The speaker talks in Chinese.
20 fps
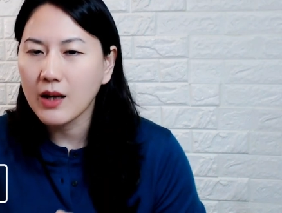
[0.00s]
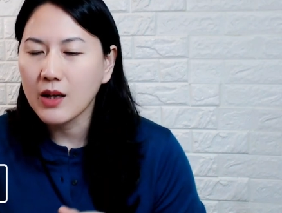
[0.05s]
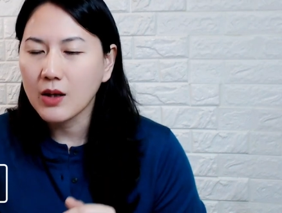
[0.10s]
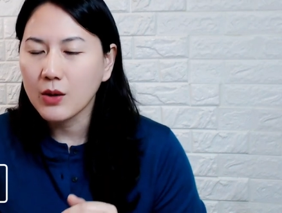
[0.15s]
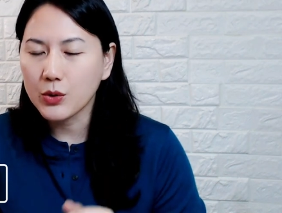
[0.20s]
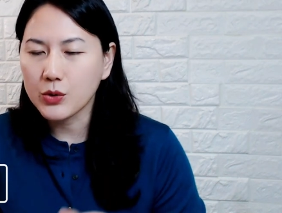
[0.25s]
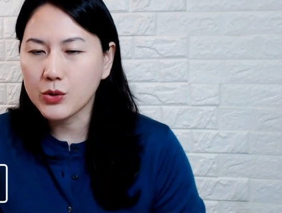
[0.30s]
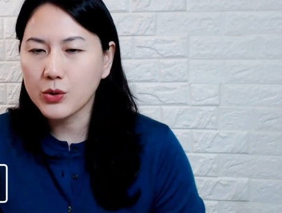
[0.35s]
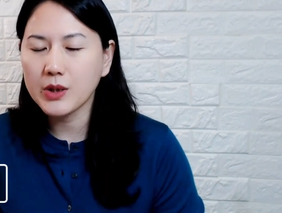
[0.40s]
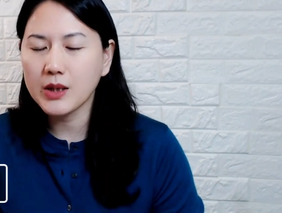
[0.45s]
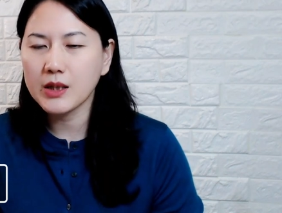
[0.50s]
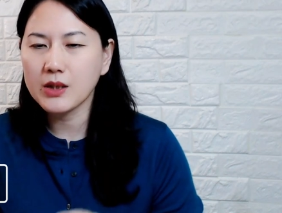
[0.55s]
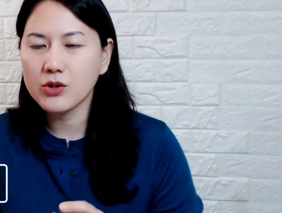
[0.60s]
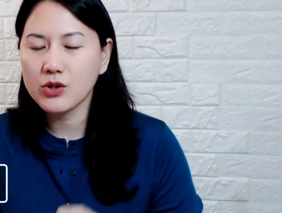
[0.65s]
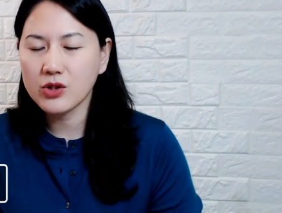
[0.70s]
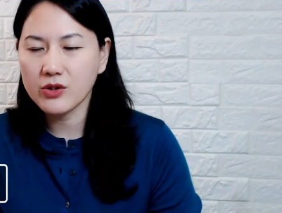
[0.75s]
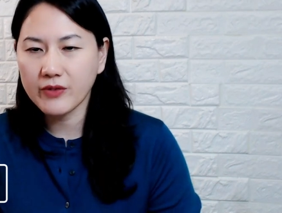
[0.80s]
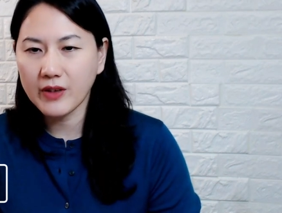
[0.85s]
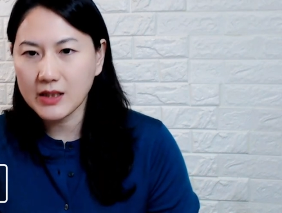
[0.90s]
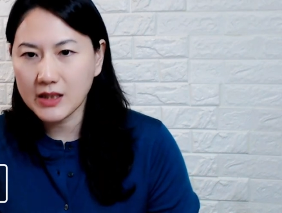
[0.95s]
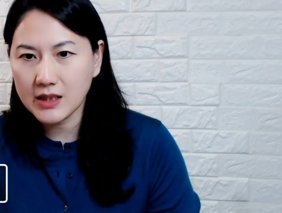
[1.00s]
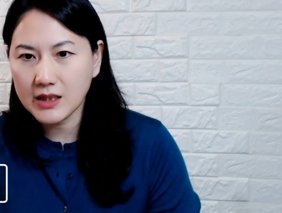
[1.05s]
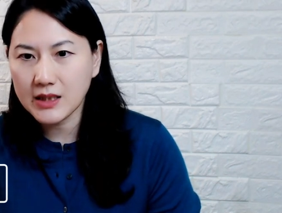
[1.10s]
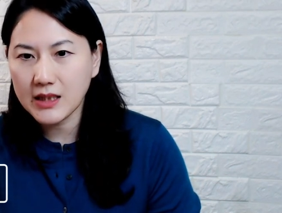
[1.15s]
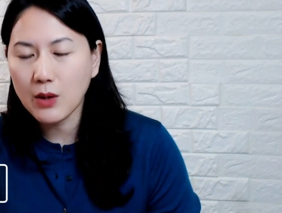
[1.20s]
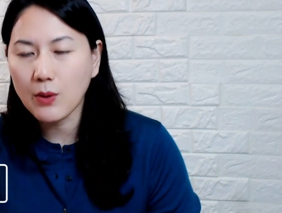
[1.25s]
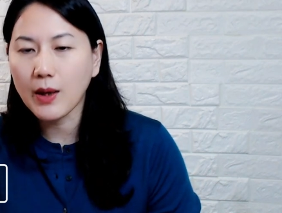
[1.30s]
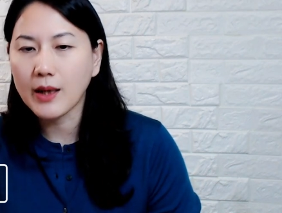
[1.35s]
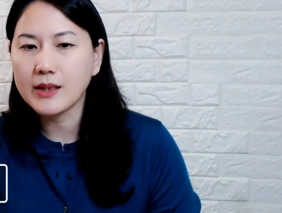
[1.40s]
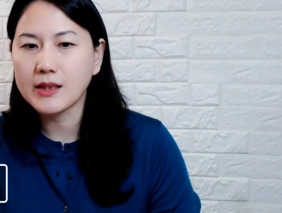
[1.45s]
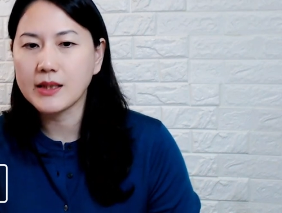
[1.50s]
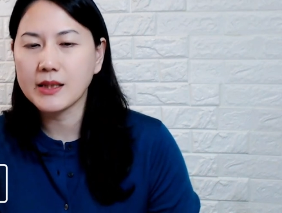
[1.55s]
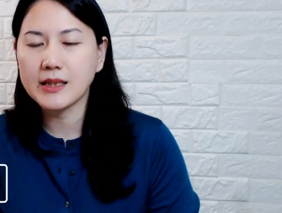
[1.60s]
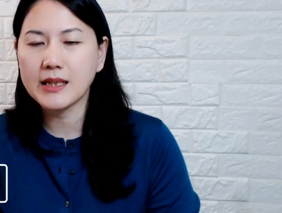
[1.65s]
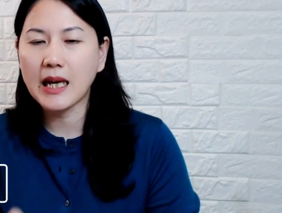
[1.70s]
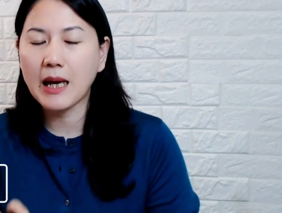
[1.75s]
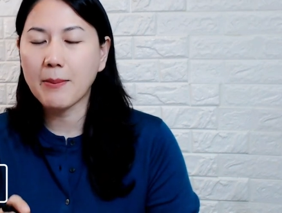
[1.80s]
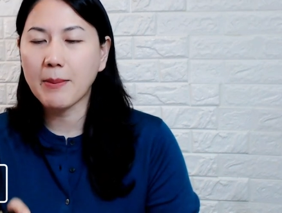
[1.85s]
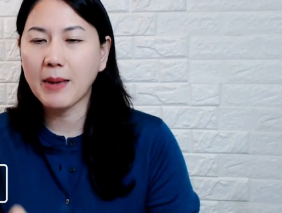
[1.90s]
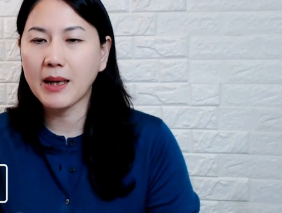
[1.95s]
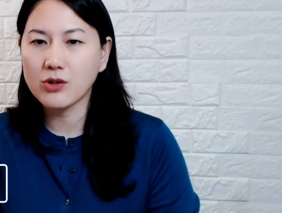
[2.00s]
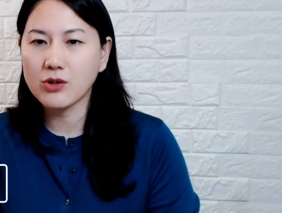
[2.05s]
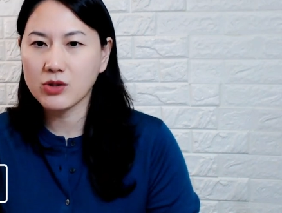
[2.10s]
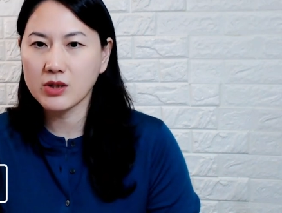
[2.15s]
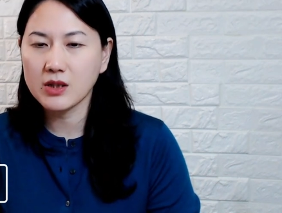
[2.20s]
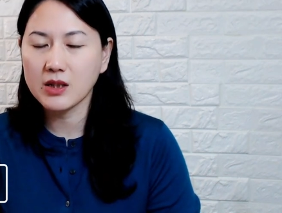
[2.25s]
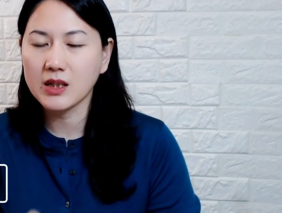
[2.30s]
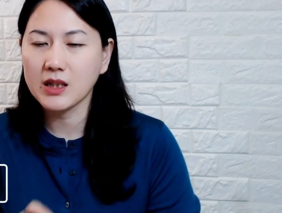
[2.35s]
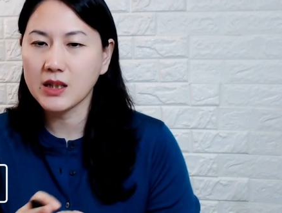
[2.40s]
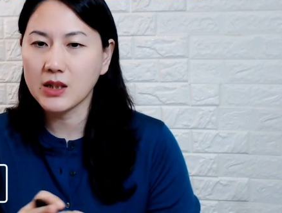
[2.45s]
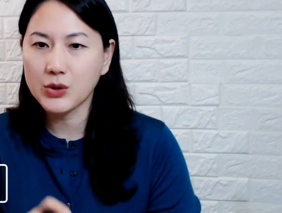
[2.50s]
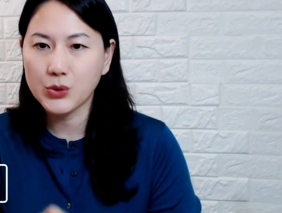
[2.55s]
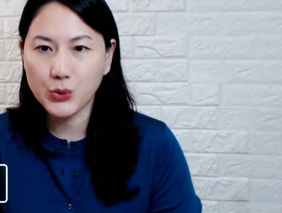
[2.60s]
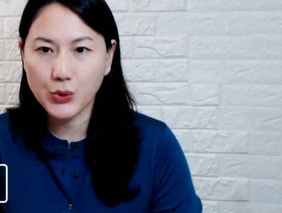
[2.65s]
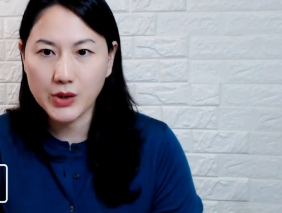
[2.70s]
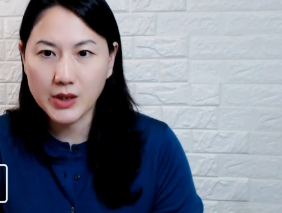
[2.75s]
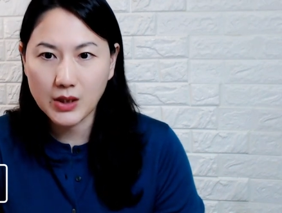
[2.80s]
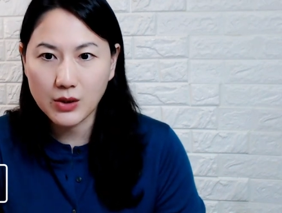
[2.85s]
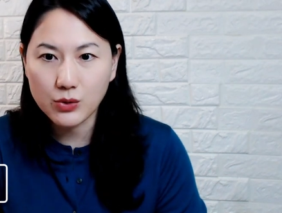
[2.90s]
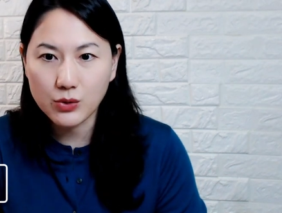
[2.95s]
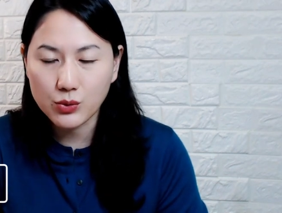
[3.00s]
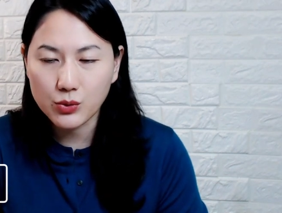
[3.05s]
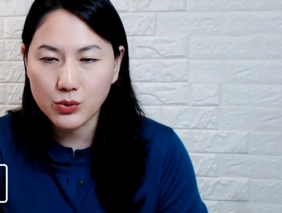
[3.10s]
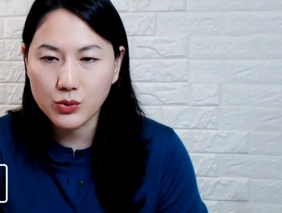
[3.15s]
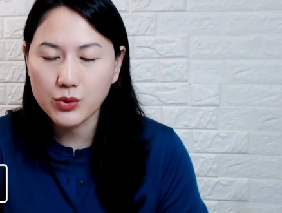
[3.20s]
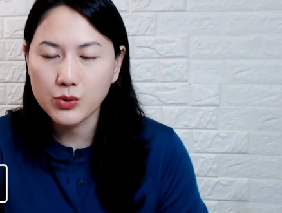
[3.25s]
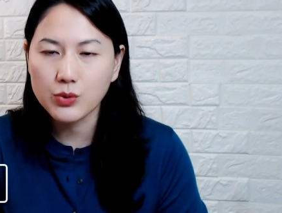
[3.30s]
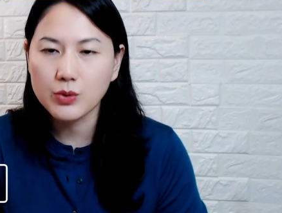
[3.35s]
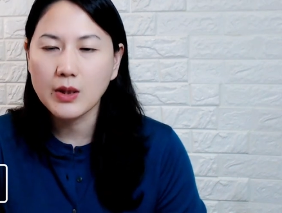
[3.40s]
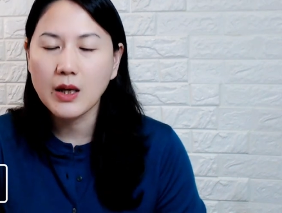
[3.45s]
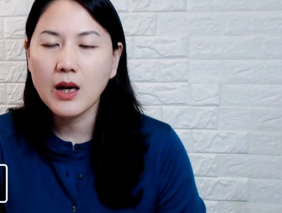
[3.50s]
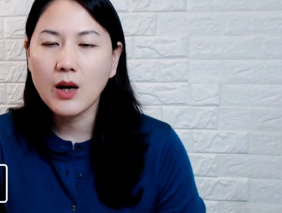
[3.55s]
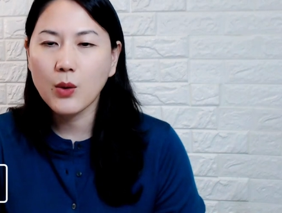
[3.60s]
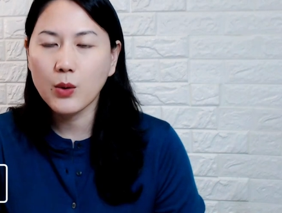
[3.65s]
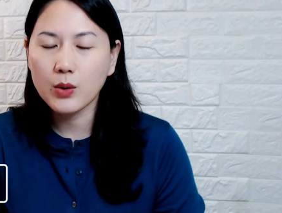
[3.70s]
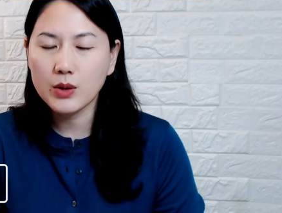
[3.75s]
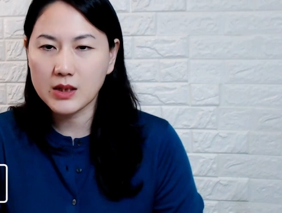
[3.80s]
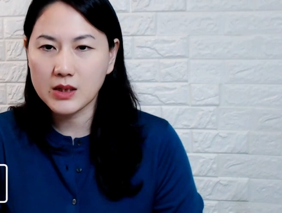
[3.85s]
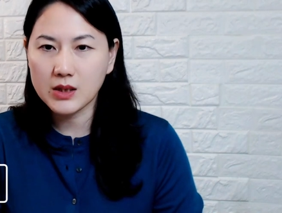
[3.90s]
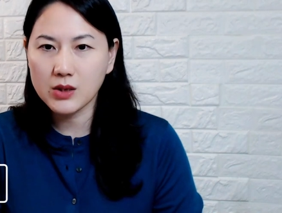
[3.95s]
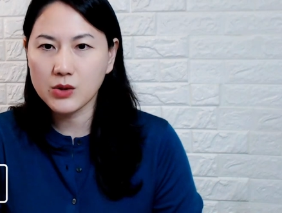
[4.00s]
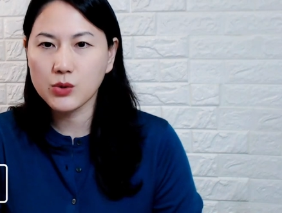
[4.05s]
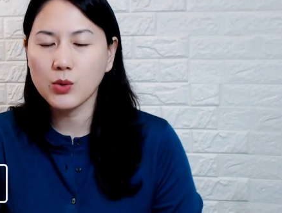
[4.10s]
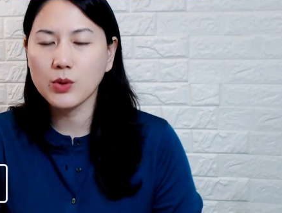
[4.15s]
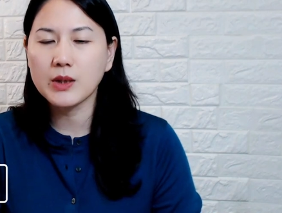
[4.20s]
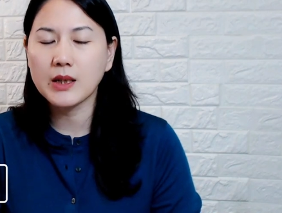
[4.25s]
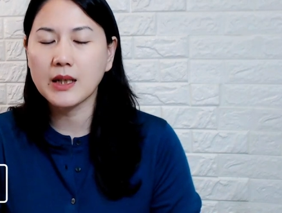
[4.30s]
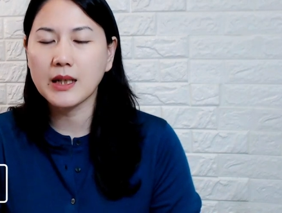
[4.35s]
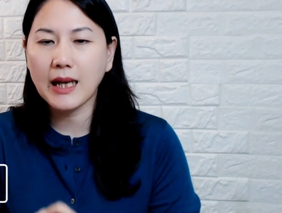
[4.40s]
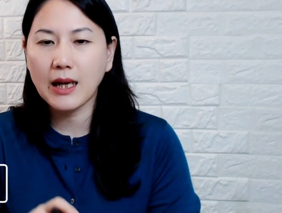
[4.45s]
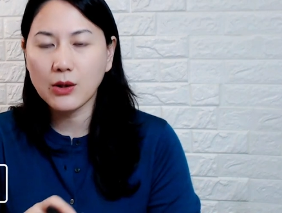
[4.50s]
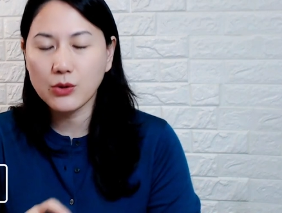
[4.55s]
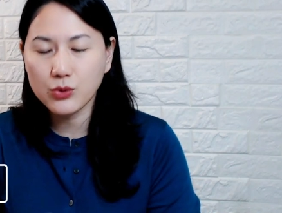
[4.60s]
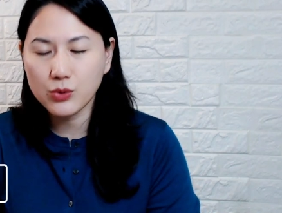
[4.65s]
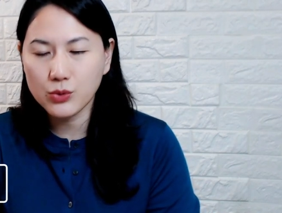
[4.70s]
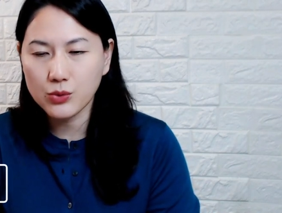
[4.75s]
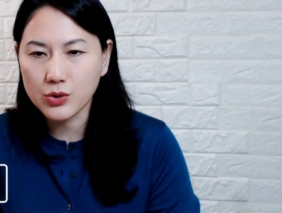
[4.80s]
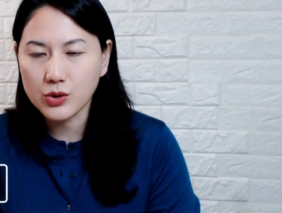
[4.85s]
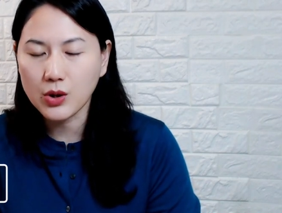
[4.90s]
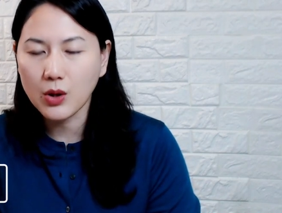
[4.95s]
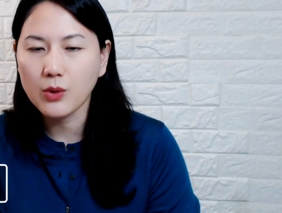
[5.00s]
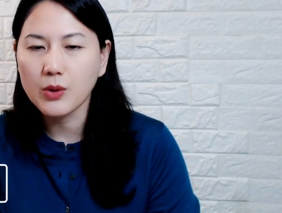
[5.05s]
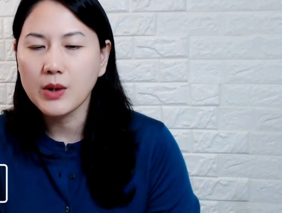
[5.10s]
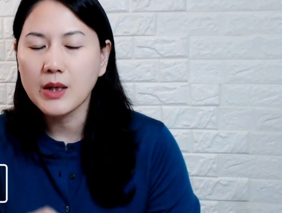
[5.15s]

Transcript: 我觉得十方机这一款机器还蛮适合学生族群，或者是说呢，刚入手